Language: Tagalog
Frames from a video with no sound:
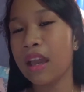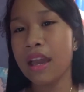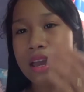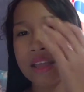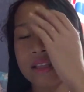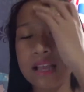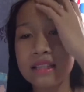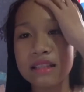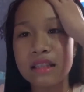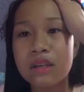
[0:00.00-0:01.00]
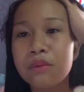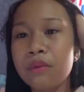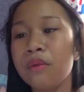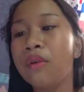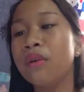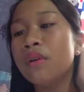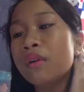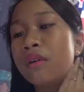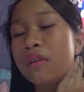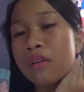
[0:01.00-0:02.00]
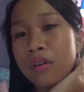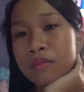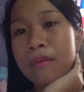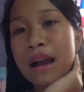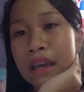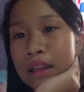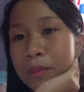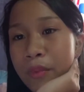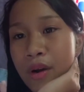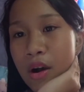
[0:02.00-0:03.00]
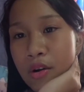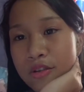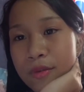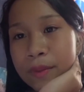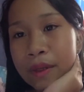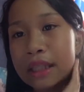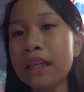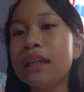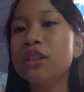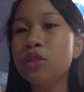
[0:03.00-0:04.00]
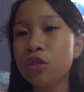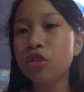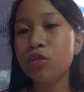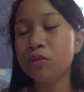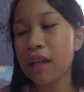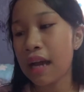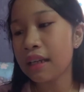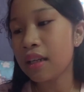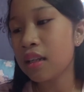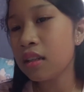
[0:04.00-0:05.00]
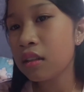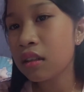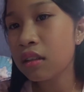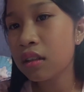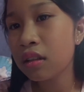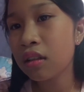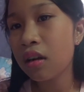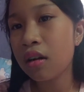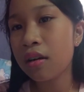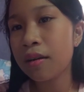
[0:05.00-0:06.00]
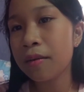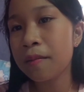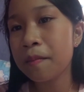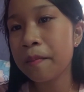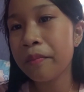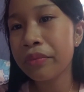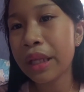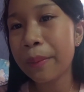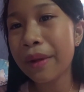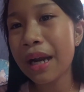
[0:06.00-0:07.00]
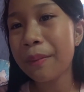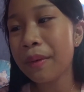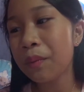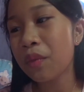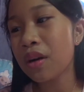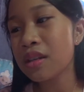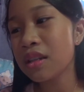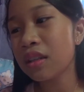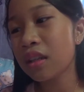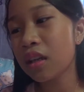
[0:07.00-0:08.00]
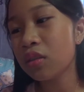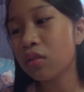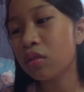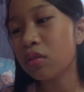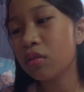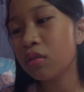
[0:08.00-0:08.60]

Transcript: And lastly, bakit po ako gumawa ng YouTube channel? Um, marami po kasing ano,